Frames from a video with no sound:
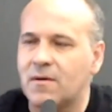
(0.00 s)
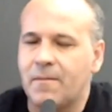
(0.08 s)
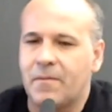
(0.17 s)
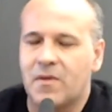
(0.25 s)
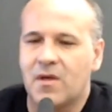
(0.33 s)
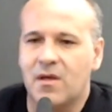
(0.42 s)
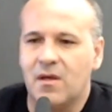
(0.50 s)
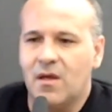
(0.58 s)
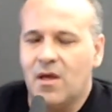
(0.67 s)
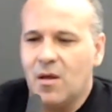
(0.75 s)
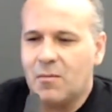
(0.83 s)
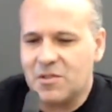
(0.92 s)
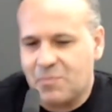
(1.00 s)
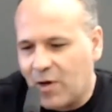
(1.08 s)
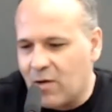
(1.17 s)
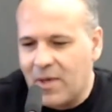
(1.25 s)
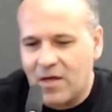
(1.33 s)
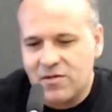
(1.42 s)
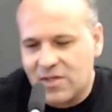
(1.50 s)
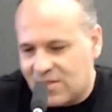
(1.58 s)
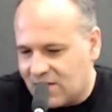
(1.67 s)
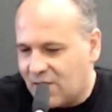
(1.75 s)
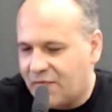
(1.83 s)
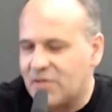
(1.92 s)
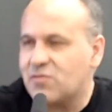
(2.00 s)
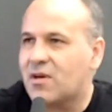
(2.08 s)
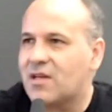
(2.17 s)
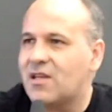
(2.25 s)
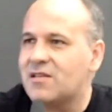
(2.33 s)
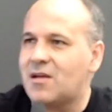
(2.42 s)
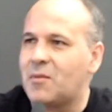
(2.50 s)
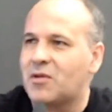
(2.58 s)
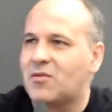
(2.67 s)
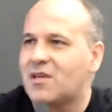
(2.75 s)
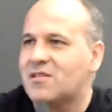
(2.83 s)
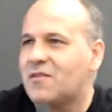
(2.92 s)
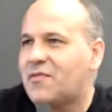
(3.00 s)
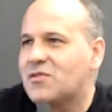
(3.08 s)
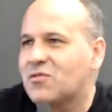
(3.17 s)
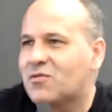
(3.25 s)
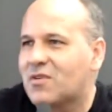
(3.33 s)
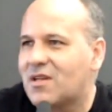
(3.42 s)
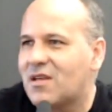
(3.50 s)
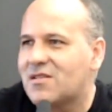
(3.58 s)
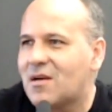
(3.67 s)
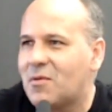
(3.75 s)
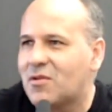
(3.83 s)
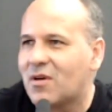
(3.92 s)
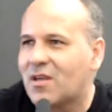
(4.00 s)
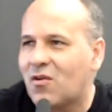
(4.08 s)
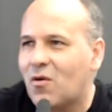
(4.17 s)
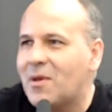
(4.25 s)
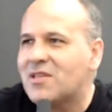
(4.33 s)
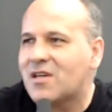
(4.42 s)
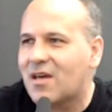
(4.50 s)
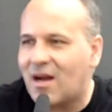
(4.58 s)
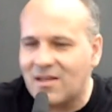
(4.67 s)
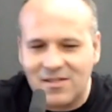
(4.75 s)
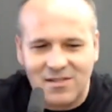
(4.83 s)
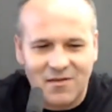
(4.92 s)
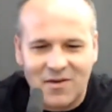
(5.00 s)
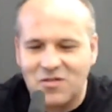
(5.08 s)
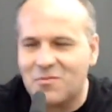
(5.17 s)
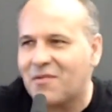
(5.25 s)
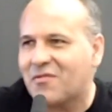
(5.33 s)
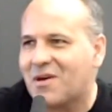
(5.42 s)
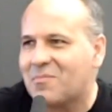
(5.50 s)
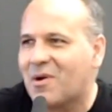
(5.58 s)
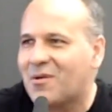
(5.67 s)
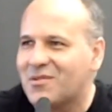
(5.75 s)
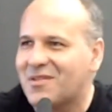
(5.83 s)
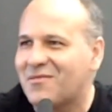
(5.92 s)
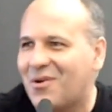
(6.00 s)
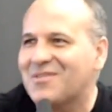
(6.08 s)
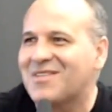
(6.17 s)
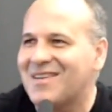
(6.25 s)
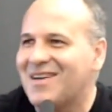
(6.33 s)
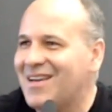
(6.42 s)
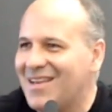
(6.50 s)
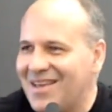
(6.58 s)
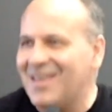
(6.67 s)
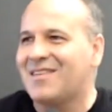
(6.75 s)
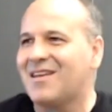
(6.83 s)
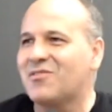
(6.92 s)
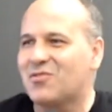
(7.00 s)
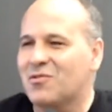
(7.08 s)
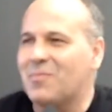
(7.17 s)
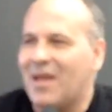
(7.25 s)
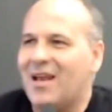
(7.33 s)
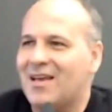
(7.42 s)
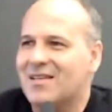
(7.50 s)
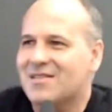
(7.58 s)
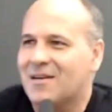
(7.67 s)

né? Mas pelo menos assim, você faz um credenciamento aqui, você faz outro credenciamento aqui, como é de graça, você vai de uma feira para outra, volta, seria, e tá tudo beleza. Seria